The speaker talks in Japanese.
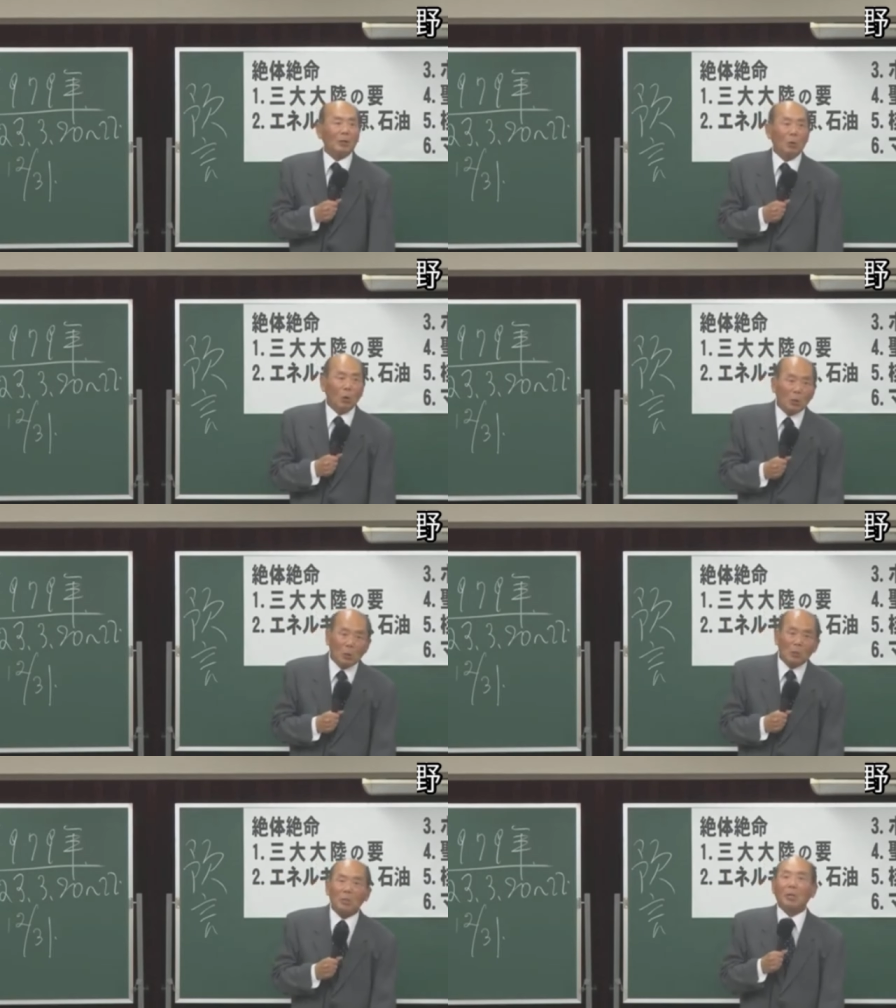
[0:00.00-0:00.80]
農
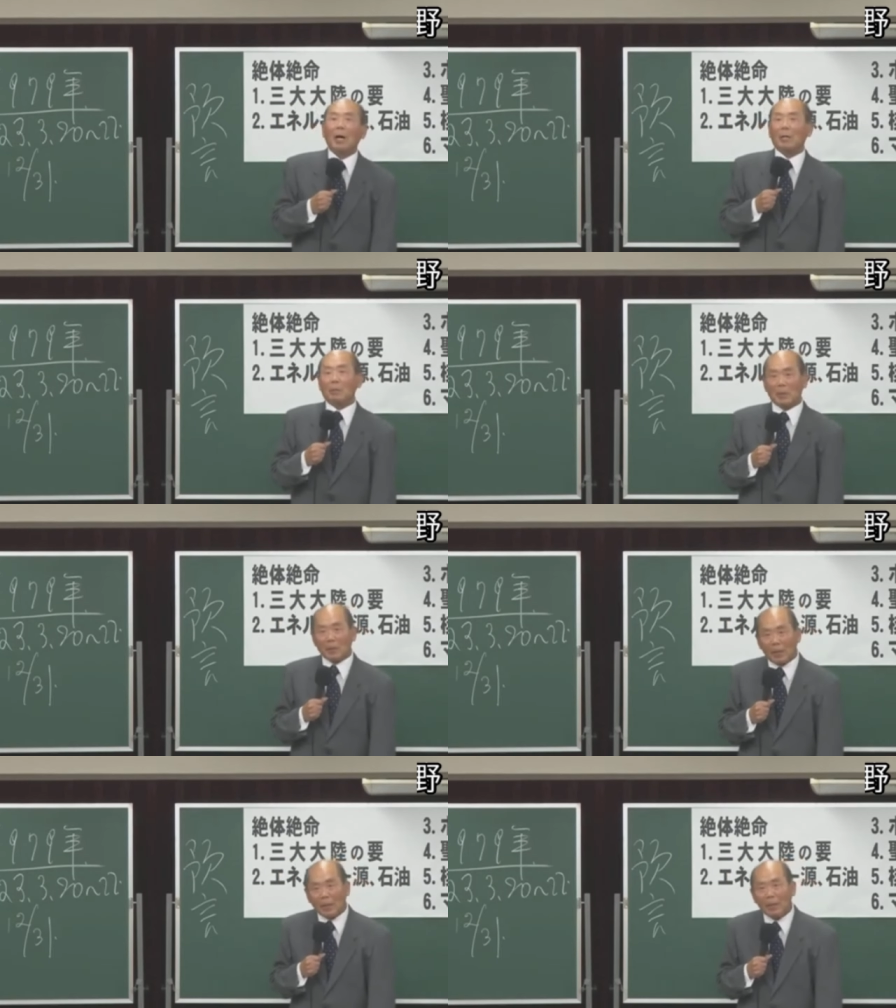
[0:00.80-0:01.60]
業地に帰りまし
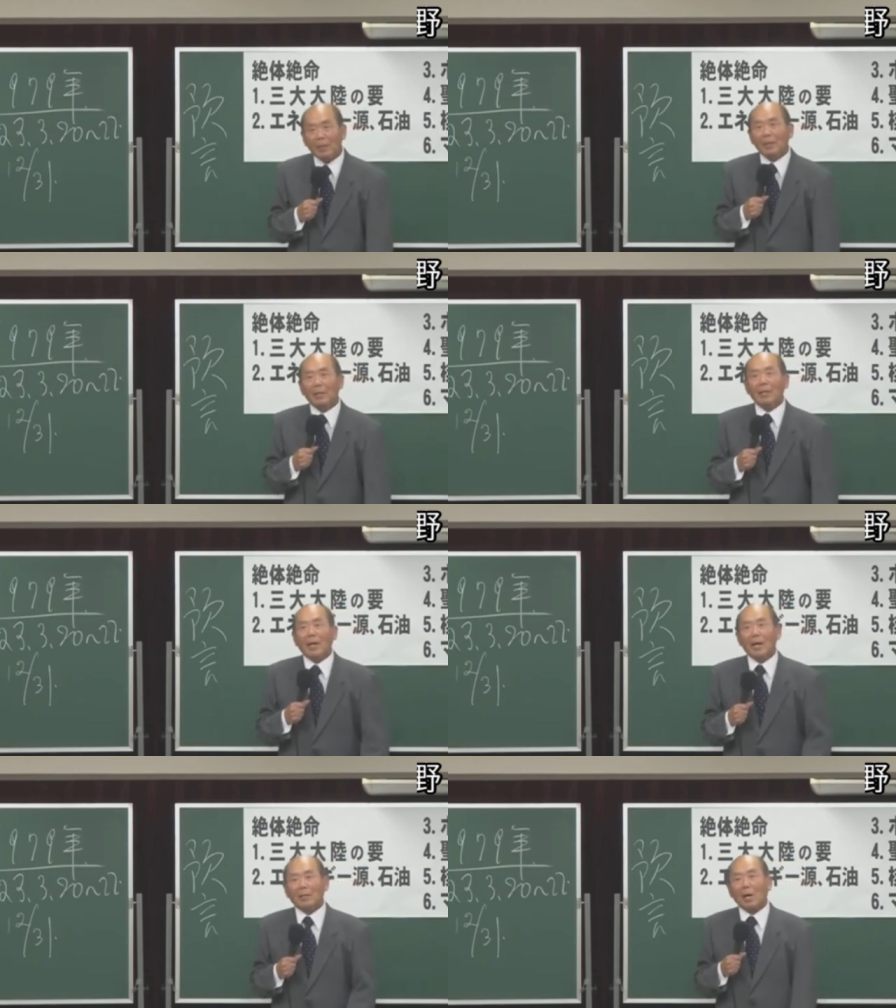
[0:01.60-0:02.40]
た
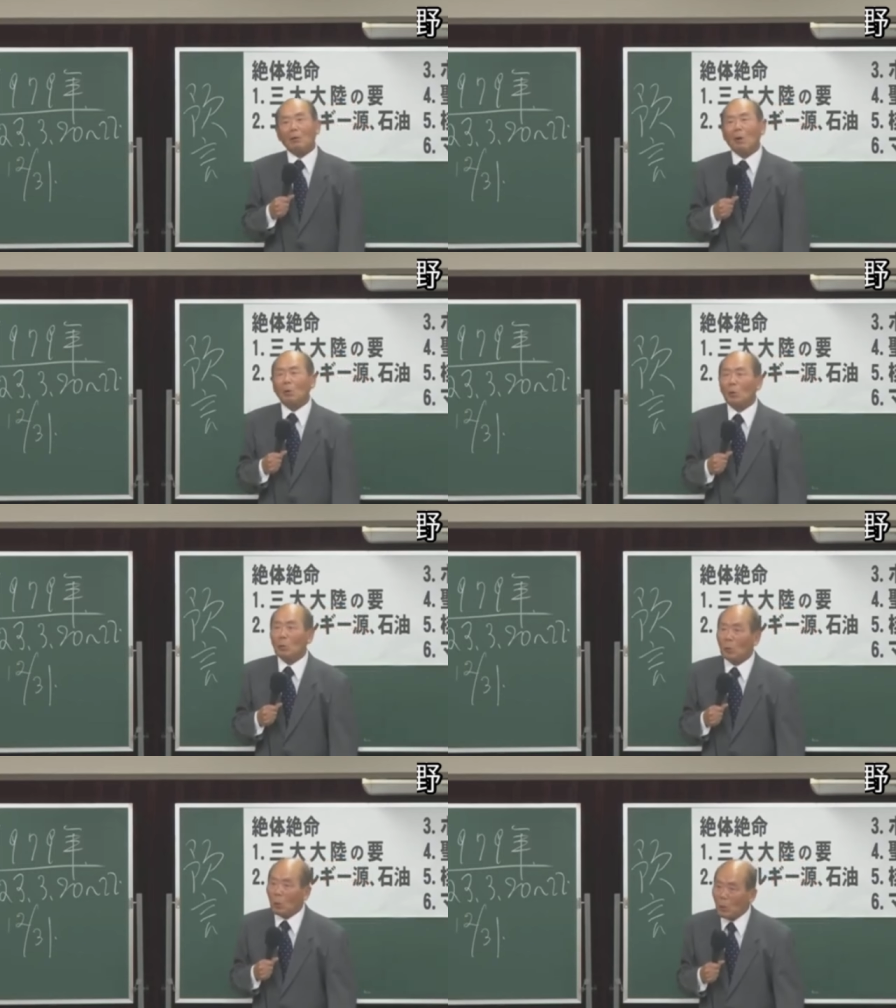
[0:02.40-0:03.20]
兵隊はほと
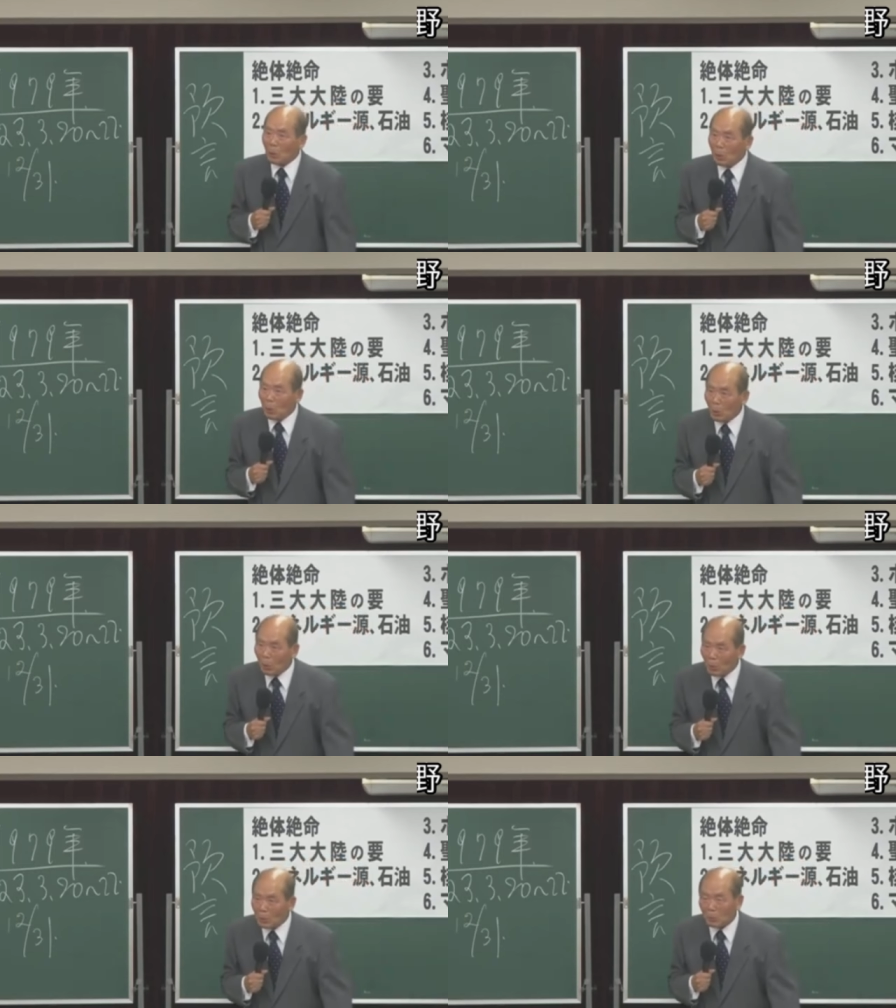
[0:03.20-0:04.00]
んど農業農
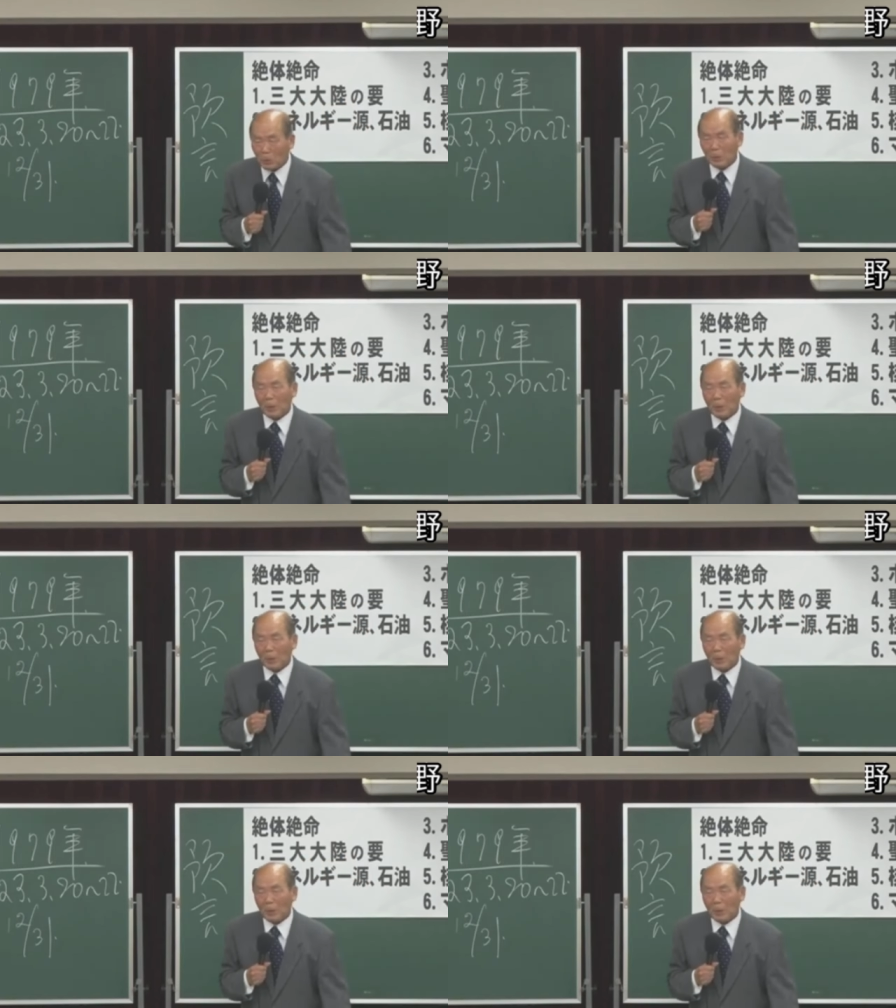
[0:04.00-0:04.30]
業の出